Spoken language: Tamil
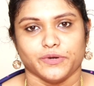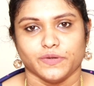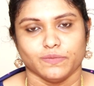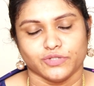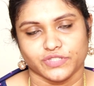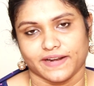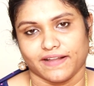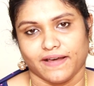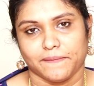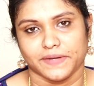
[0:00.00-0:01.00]
போட்டு
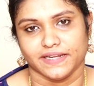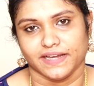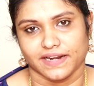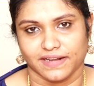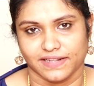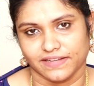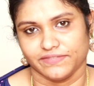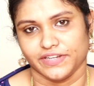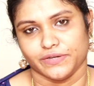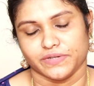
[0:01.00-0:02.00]
முடிச்சிடலாம் அப்படிங்கிறனால
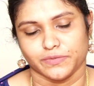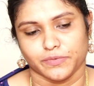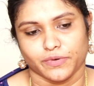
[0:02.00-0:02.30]
தான் வீடியோ வந்து